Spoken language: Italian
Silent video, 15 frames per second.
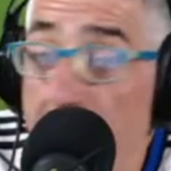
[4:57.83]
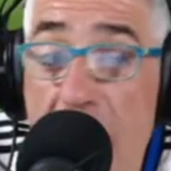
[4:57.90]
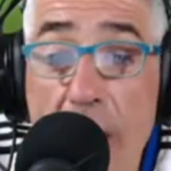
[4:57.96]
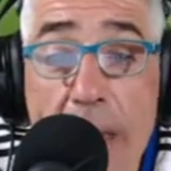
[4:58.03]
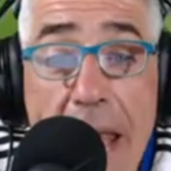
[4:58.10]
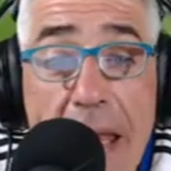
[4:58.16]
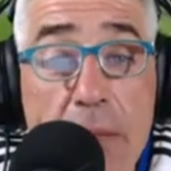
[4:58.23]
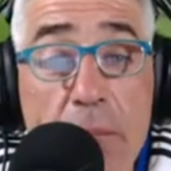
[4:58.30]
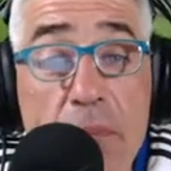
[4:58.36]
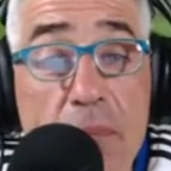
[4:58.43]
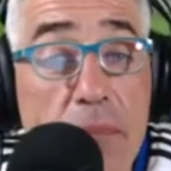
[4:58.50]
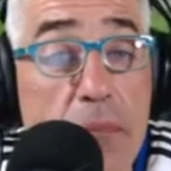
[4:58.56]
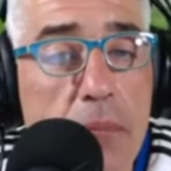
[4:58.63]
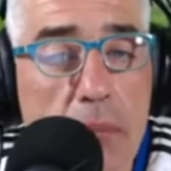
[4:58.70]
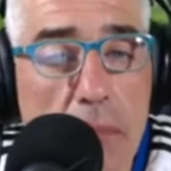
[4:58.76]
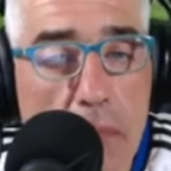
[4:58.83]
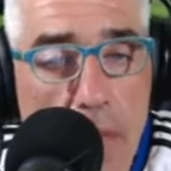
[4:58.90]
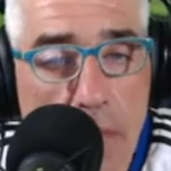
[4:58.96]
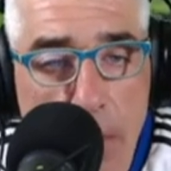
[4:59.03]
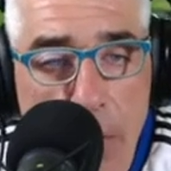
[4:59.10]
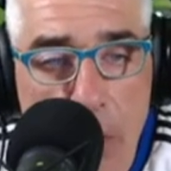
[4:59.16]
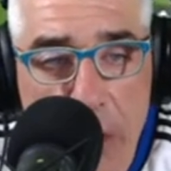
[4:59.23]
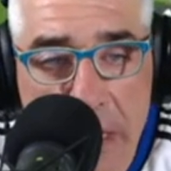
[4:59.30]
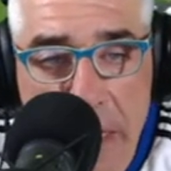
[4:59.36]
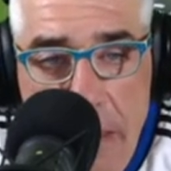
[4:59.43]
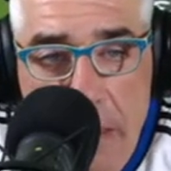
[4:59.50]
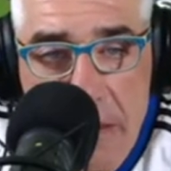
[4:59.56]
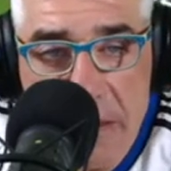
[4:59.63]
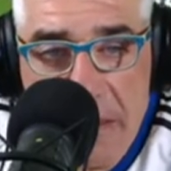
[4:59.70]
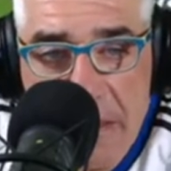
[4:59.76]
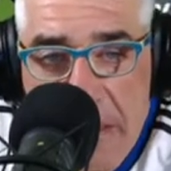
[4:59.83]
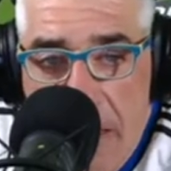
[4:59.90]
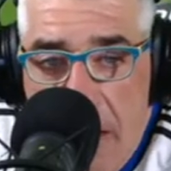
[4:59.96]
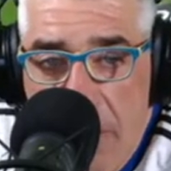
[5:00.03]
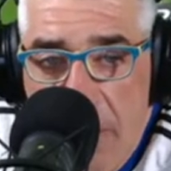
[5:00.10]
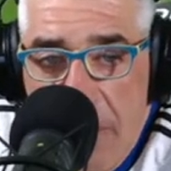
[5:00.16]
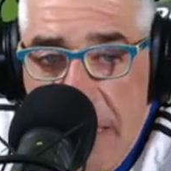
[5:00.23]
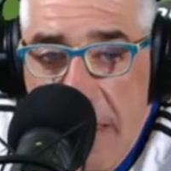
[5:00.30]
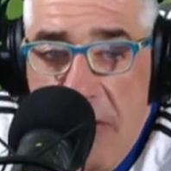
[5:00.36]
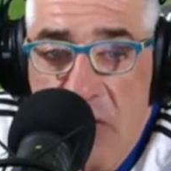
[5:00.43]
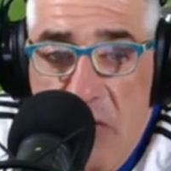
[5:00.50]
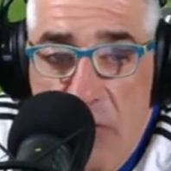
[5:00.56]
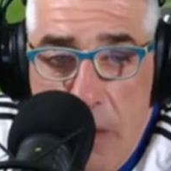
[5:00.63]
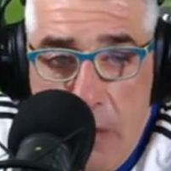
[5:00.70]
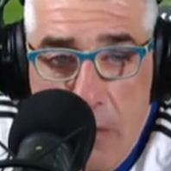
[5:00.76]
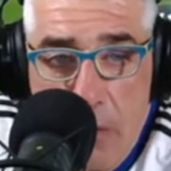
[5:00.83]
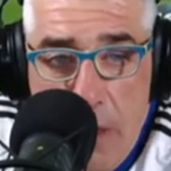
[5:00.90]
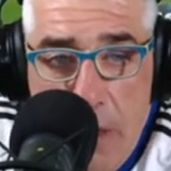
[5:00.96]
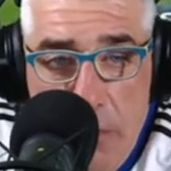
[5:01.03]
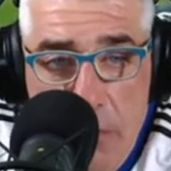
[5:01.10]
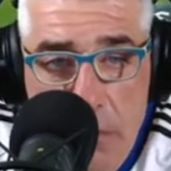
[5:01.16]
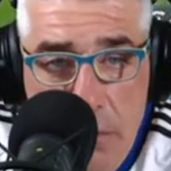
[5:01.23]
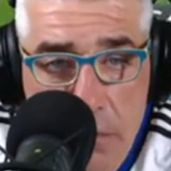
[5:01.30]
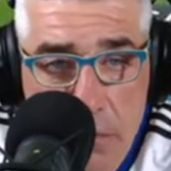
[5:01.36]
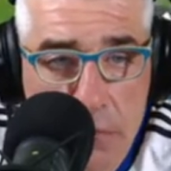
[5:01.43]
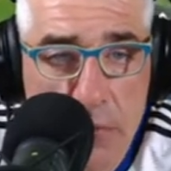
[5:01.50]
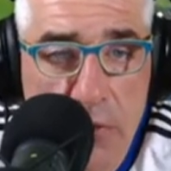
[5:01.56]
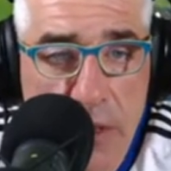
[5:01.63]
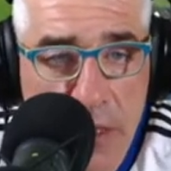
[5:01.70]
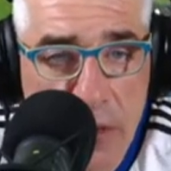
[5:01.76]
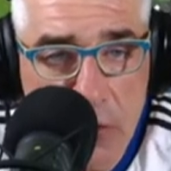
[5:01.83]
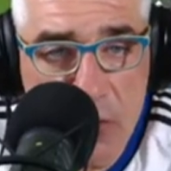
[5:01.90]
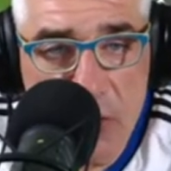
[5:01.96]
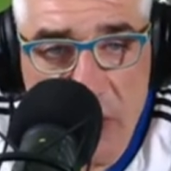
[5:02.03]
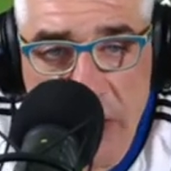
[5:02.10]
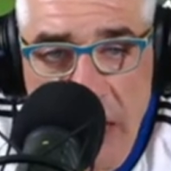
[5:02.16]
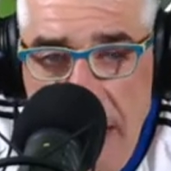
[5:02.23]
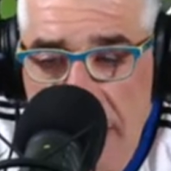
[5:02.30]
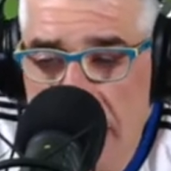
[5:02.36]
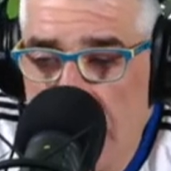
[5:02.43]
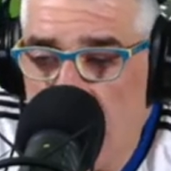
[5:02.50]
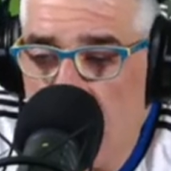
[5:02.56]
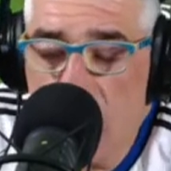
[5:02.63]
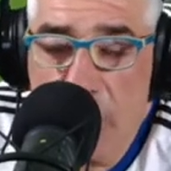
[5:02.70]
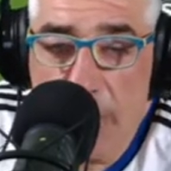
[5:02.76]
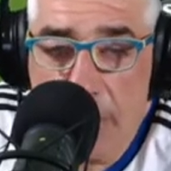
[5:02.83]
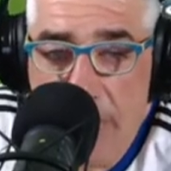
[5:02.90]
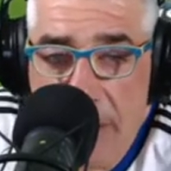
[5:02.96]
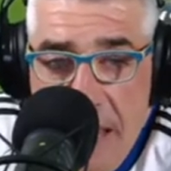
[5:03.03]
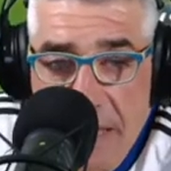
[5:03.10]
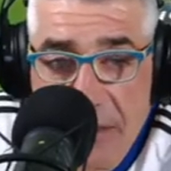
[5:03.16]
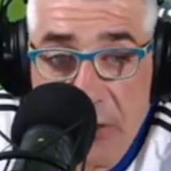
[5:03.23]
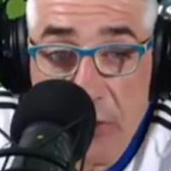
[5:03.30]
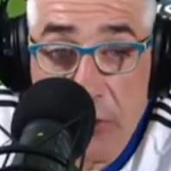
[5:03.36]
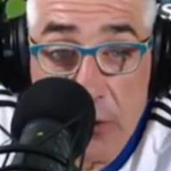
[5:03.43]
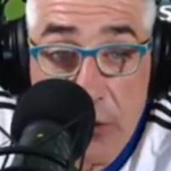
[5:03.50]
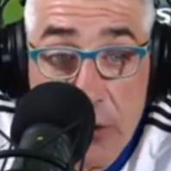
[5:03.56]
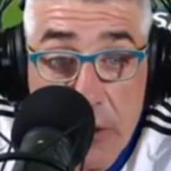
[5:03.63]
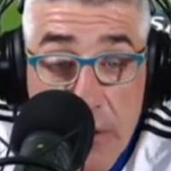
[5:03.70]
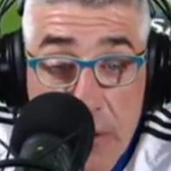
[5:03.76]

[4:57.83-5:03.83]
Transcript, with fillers: Va bene, poi eh, si starà a vedere, insomma ancora non, non, è chiuso niente, è tutto aperto,